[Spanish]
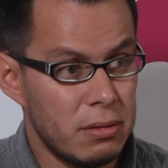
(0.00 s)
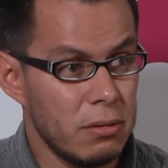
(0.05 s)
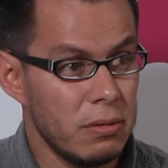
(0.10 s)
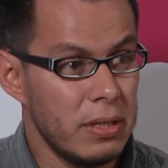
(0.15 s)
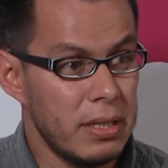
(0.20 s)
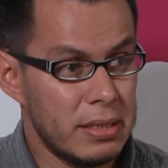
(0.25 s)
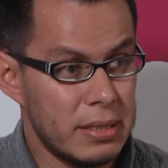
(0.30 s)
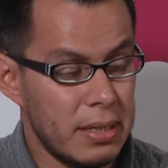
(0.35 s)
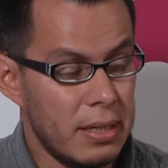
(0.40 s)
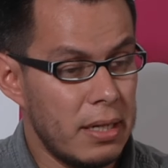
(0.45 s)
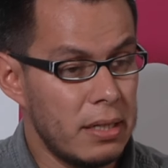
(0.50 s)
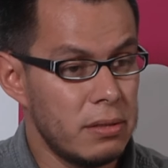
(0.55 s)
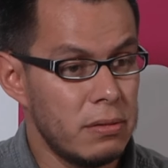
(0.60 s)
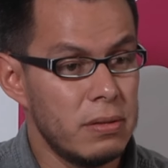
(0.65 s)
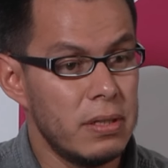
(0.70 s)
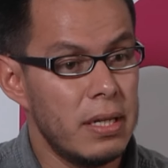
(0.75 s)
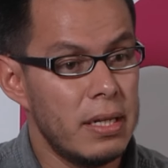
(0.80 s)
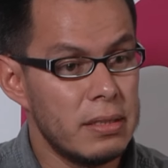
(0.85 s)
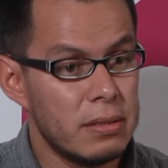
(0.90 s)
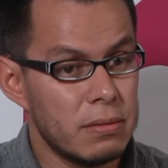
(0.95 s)
todas
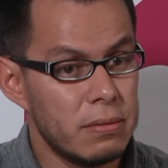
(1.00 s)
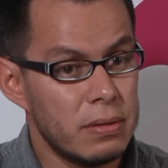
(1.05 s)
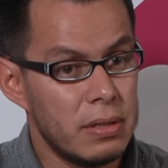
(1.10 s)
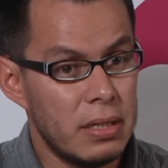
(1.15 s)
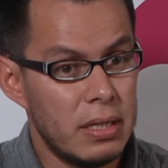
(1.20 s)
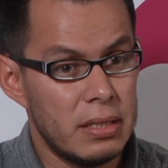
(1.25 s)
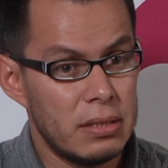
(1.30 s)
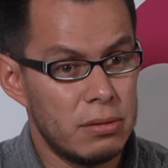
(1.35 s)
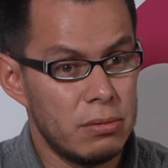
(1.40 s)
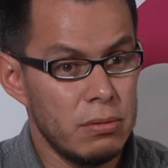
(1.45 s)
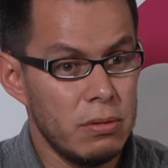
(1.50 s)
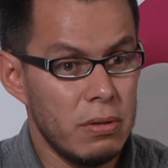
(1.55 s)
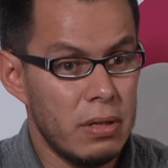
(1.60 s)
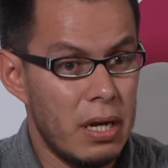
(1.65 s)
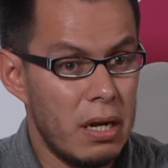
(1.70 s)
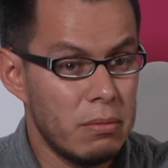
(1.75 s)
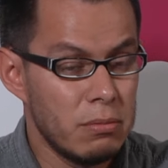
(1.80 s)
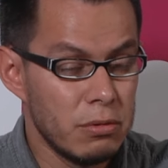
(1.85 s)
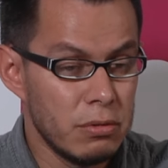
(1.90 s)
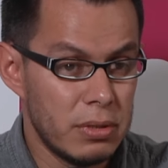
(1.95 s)
relacionadas con el estudio
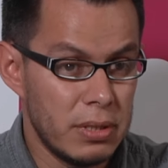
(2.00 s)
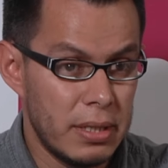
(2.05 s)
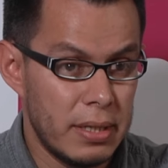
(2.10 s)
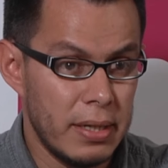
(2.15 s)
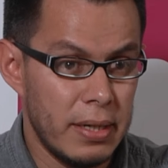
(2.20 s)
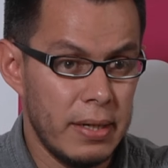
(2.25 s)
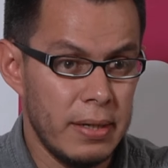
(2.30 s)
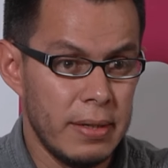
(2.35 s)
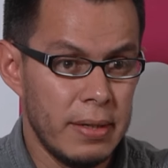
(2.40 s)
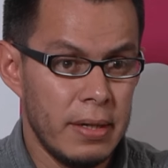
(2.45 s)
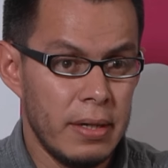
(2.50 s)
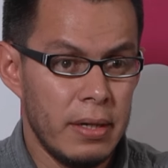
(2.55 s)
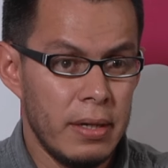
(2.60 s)
de la música,